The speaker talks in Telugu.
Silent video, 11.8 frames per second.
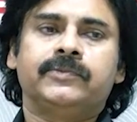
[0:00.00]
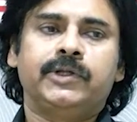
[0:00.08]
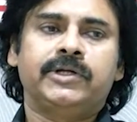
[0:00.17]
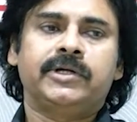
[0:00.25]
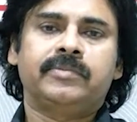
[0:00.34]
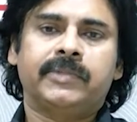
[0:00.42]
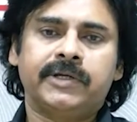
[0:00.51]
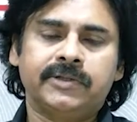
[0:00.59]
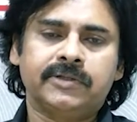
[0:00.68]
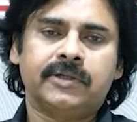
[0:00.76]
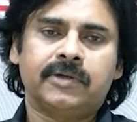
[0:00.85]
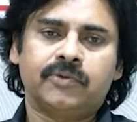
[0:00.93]
దీనిని
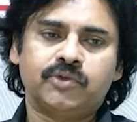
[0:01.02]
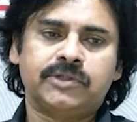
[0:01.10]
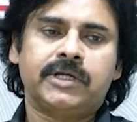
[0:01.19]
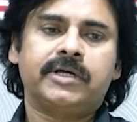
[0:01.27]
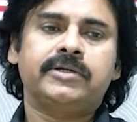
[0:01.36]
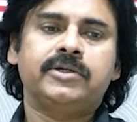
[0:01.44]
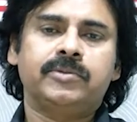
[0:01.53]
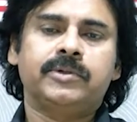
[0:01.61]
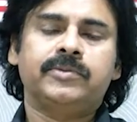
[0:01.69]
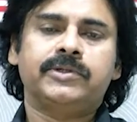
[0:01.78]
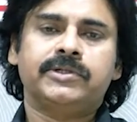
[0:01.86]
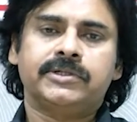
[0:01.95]
మరింత ఉత్సాహాన్ని
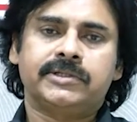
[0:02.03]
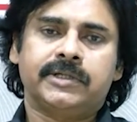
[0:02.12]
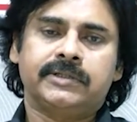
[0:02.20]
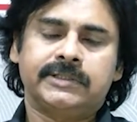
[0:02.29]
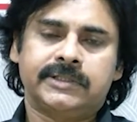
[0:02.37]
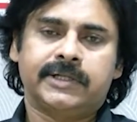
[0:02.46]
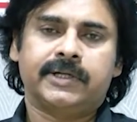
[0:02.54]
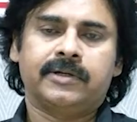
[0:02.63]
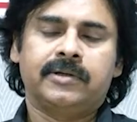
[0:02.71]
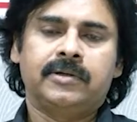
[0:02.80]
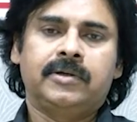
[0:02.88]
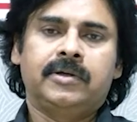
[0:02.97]
ఇనుమడింప చేసే దిశగా
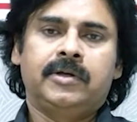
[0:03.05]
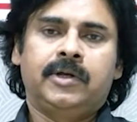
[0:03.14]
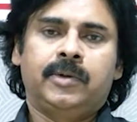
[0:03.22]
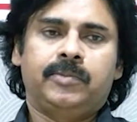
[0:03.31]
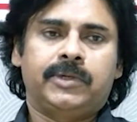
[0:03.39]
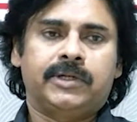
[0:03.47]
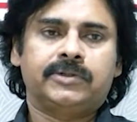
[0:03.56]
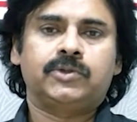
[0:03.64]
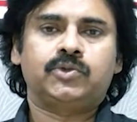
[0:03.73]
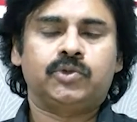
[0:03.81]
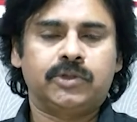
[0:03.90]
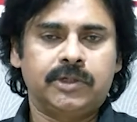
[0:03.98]
మీరందరూ
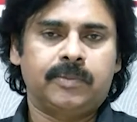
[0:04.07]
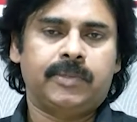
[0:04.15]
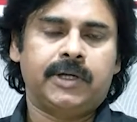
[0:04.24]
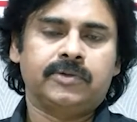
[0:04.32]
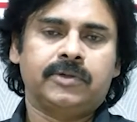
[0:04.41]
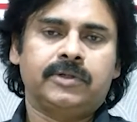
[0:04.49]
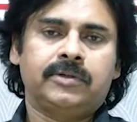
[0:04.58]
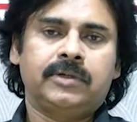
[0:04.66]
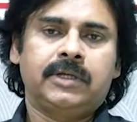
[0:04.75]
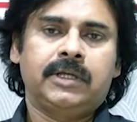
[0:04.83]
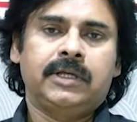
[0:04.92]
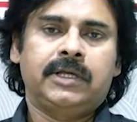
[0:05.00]
చురుగ్గా పాల్గొని
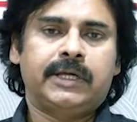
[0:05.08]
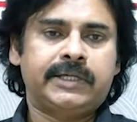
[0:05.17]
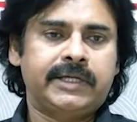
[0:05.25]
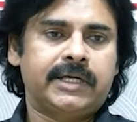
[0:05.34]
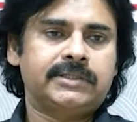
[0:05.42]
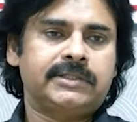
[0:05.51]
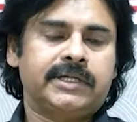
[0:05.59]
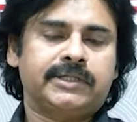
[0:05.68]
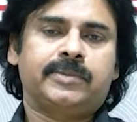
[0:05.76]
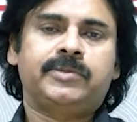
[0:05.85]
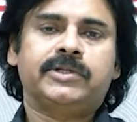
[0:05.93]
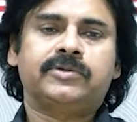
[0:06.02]
ఈ క్రియాశీలక
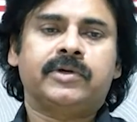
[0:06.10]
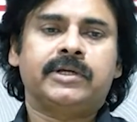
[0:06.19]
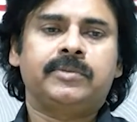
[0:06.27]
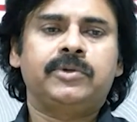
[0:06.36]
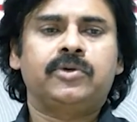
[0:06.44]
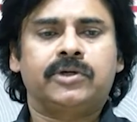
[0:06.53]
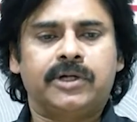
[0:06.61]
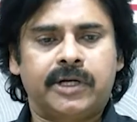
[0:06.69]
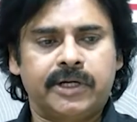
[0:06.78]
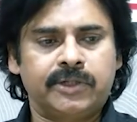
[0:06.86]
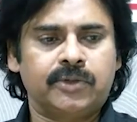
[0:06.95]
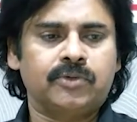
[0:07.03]
సభ్యత్వాన్ని మీరు ఒక
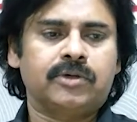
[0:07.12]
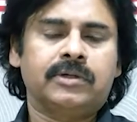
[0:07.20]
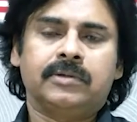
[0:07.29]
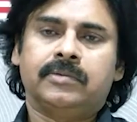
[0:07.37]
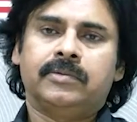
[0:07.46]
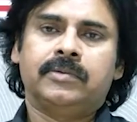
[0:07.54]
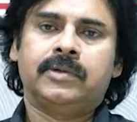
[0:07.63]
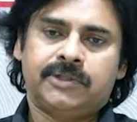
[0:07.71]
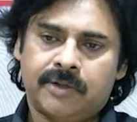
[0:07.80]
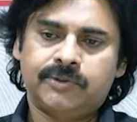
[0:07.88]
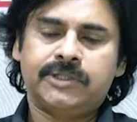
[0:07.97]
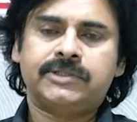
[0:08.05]
టార్గెట్ అనుకొని నా
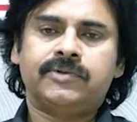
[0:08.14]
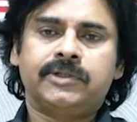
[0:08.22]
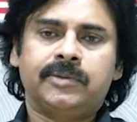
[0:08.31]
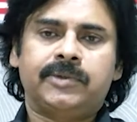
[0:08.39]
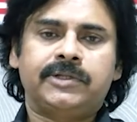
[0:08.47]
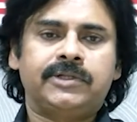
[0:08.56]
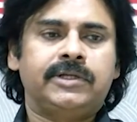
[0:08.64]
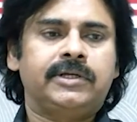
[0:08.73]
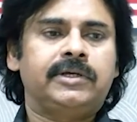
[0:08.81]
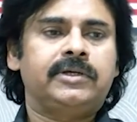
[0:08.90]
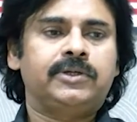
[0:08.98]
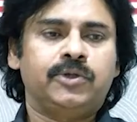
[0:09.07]
ఉద్దేశం అయితే ప్రతి
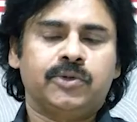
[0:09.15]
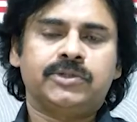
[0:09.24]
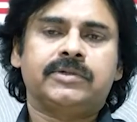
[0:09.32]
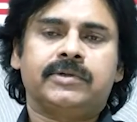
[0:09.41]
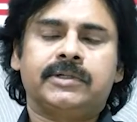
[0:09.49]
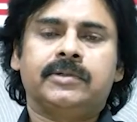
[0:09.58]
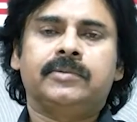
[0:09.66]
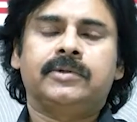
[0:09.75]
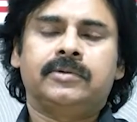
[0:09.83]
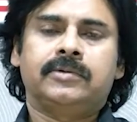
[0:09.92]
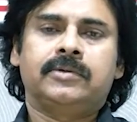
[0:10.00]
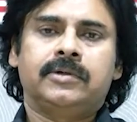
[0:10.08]
నియోజకవర్గంలో
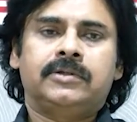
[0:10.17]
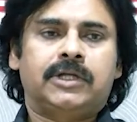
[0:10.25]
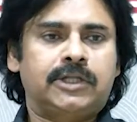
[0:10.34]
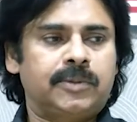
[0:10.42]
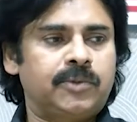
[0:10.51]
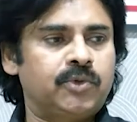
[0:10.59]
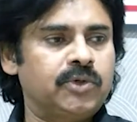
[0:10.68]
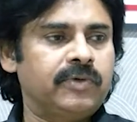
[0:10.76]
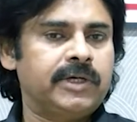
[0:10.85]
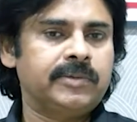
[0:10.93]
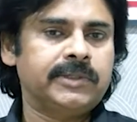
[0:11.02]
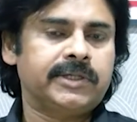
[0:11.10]
దాదాపు రెండు
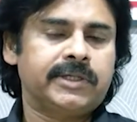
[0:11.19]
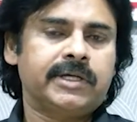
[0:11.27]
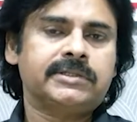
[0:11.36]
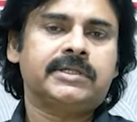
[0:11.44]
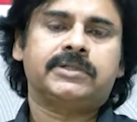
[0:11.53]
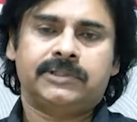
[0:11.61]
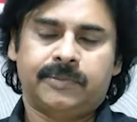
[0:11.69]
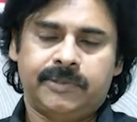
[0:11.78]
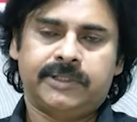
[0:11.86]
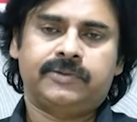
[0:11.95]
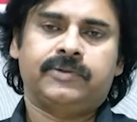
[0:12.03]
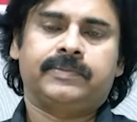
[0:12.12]
వేల మంది క్రియాశీలక
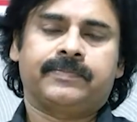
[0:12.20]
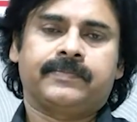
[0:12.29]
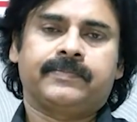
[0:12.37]
సభ్యత్వం